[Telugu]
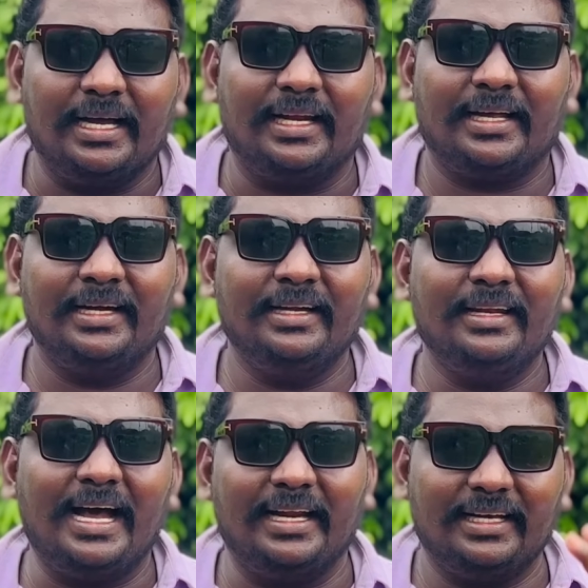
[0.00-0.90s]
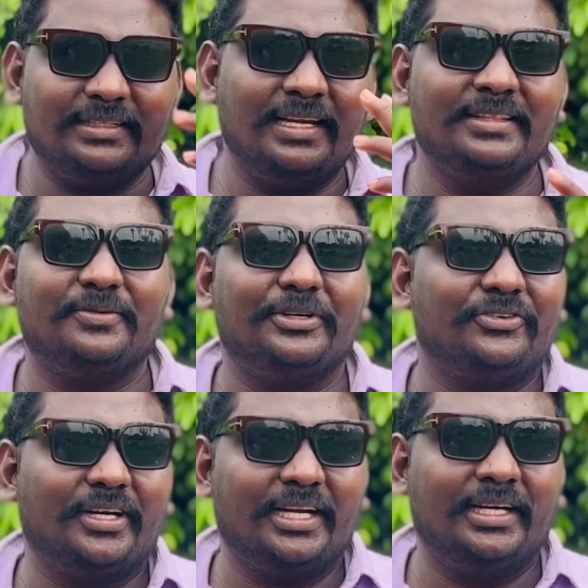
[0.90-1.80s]
కళ్ళకండి లారీ అద్దాలు ఎందుకు
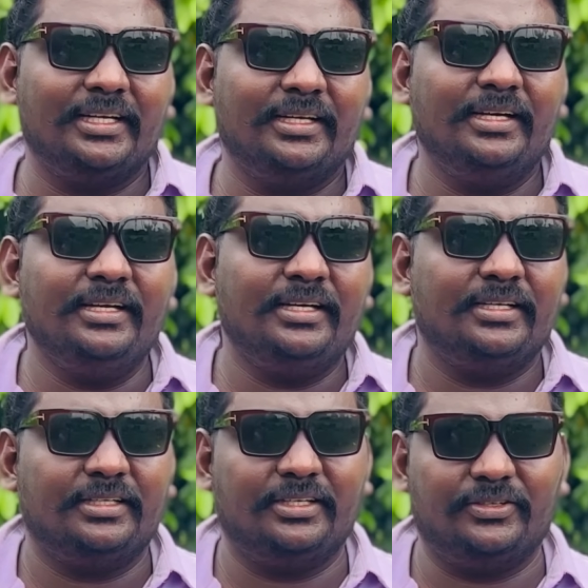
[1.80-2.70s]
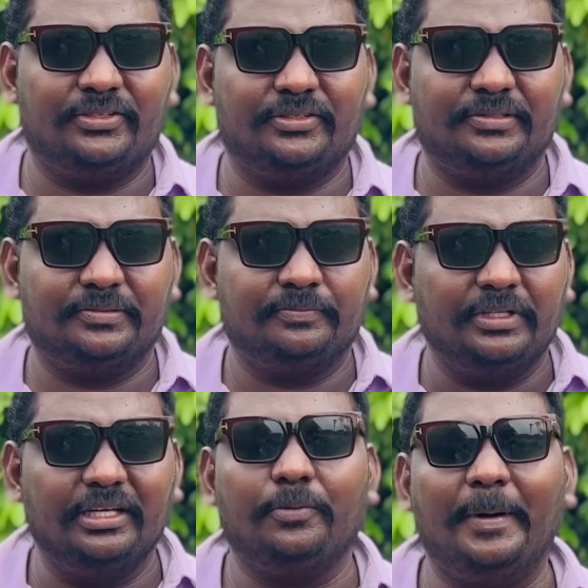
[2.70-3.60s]
పెట్టుకుంటానంటే నేను
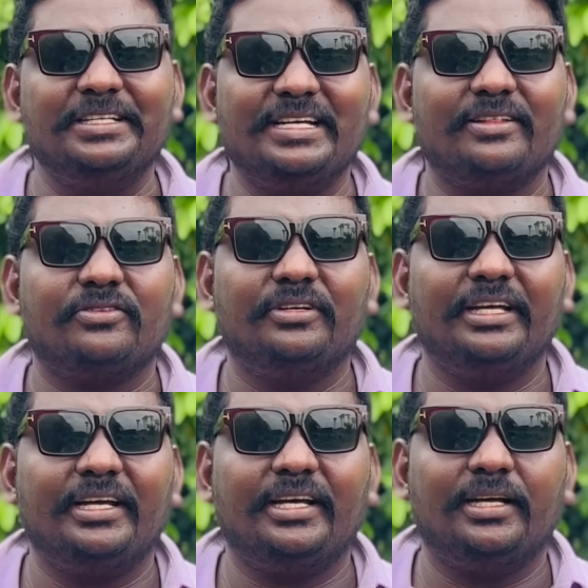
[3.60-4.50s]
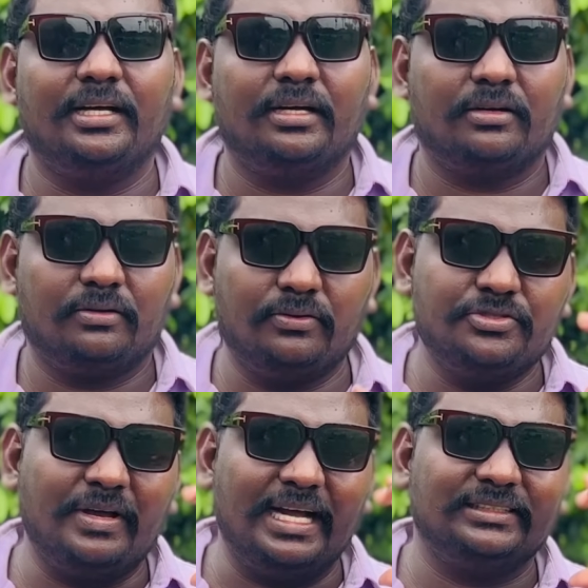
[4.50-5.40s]
ఏదో పని చేస్తుంటే
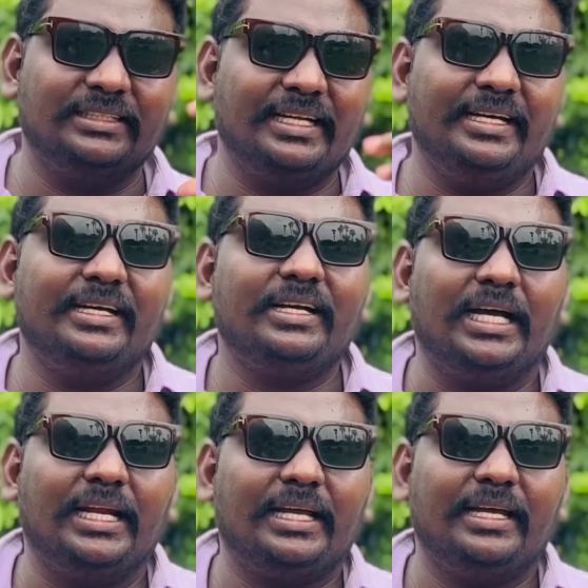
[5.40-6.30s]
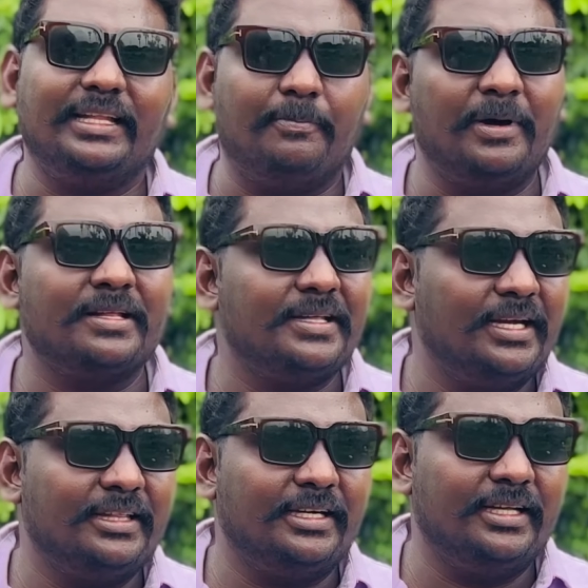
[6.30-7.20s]
కొంచెం యాక్సిడెంట్ అయ్యి కళ్ళకి దెబ్బని
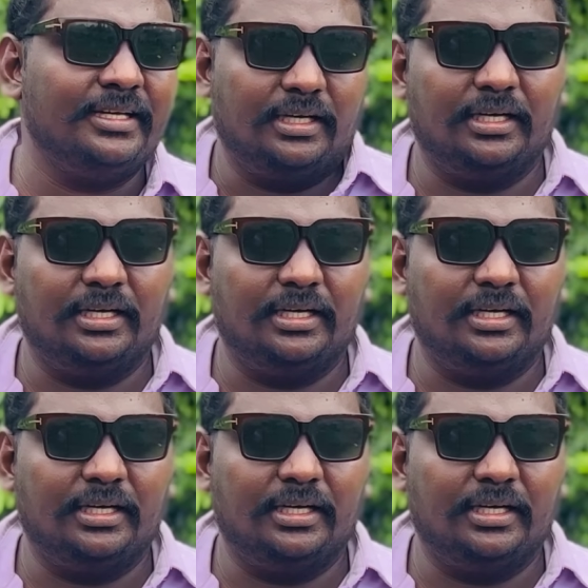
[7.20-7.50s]
తగిలిందండి